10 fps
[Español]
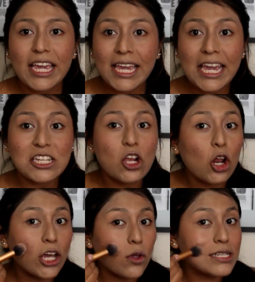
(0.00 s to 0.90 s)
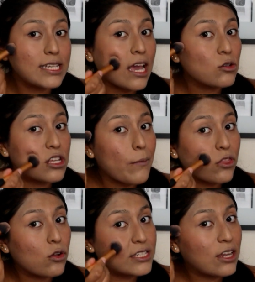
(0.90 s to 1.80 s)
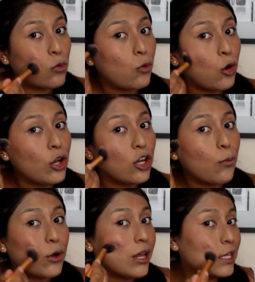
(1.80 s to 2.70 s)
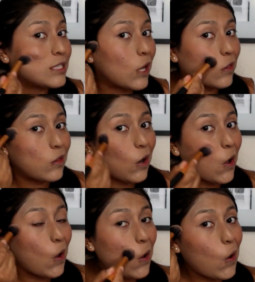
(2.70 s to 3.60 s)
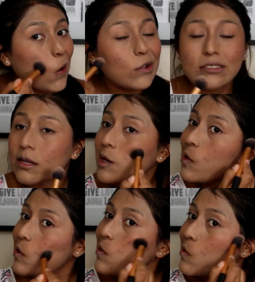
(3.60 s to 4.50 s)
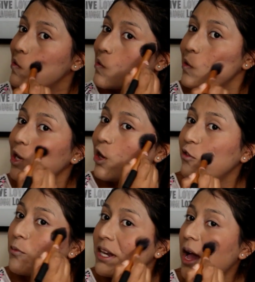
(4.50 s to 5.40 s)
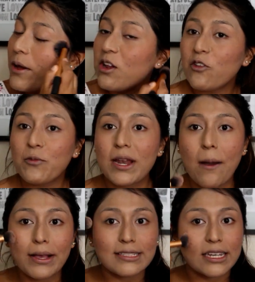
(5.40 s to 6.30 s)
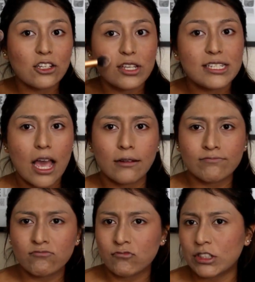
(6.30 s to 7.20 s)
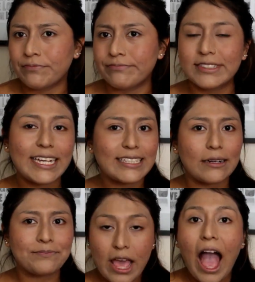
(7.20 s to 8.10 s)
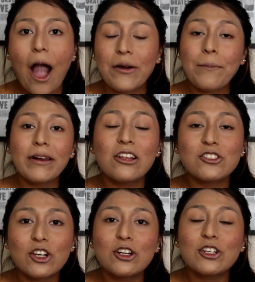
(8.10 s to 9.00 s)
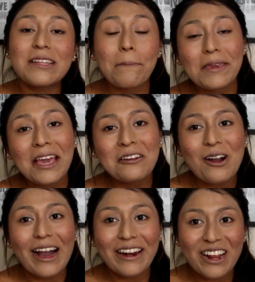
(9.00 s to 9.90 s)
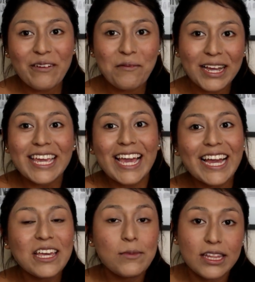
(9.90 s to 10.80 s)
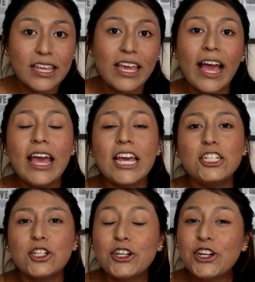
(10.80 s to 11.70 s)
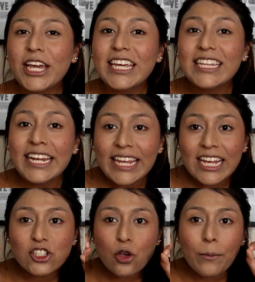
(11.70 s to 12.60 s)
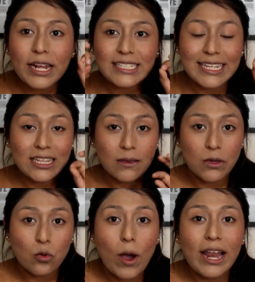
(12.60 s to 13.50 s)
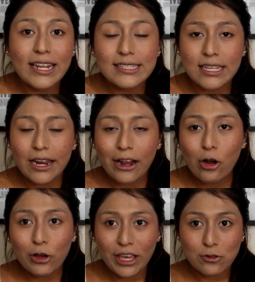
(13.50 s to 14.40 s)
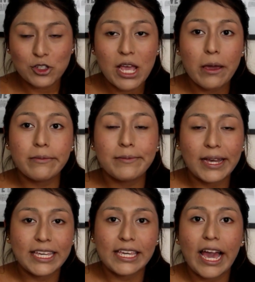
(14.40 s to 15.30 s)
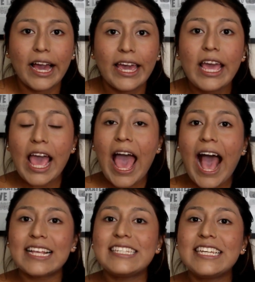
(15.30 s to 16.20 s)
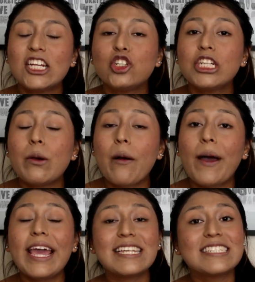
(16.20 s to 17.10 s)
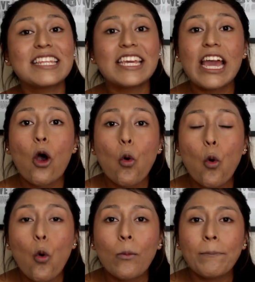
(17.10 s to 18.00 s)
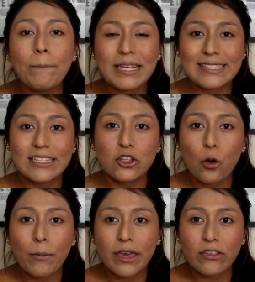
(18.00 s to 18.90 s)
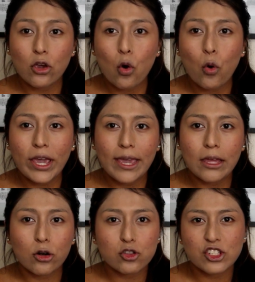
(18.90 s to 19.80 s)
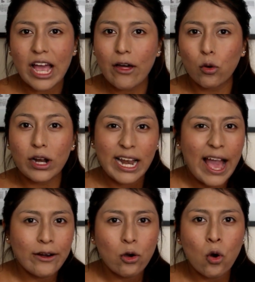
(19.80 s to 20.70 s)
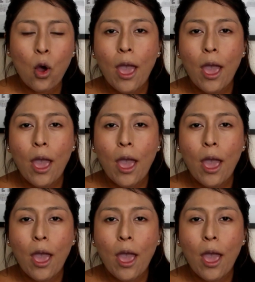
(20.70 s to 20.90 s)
y eso es lo que yo hacía, usaba dos en uno y lo ponía hacia atrás y lo difuminaba y lo difuminaba hasta que yo decía, mmm, ya está. Ahora los ojos también agarraba el maquillaje de mi tía y yo creo que ella tenía sombras individuales y era lo que usaba en mi maquillaje. Así que yo llevaba ese día un vestido medio eh, rosado claro,